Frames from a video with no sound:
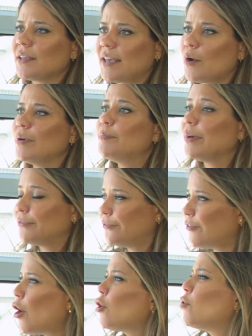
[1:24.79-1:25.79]
que é um
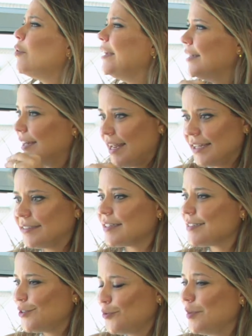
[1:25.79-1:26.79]
hiperfoco em
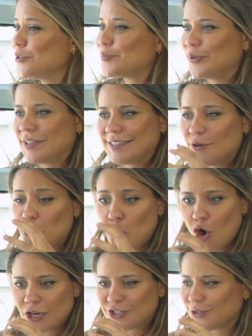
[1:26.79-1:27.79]
letras e números, porque são
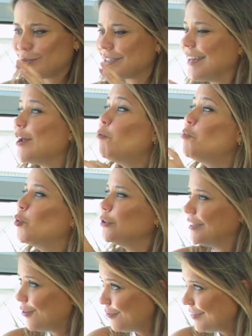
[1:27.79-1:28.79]
códigos que não
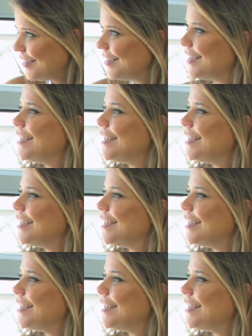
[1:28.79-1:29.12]
mudam